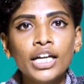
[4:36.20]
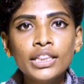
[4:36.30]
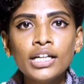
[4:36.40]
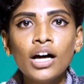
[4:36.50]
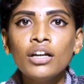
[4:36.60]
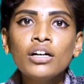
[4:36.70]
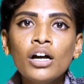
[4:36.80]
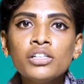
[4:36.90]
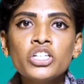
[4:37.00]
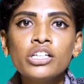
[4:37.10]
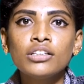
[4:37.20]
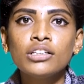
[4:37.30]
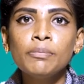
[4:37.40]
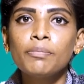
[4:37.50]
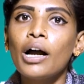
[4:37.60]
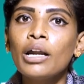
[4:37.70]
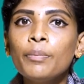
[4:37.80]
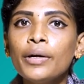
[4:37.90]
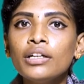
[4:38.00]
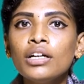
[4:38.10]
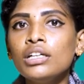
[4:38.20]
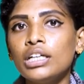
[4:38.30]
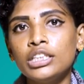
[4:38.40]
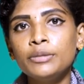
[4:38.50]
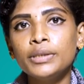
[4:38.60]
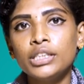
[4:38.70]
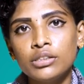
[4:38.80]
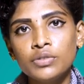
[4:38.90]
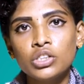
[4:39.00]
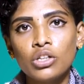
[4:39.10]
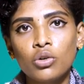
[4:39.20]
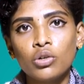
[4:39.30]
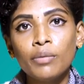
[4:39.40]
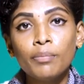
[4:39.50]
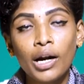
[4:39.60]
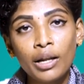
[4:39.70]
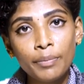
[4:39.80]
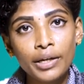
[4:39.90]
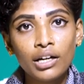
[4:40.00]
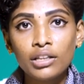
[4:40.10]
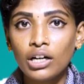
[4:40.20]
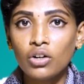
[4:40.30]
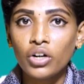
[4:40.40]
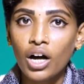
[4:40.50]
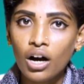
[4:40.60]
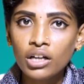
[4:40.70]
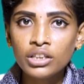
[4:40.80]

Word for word: இந்த அருங்காட்சியகத்துக்கு பல பெண்கள் எதிர்ப்பு தெரிவிச்சா கூட பல பெண்கள் தங்களோட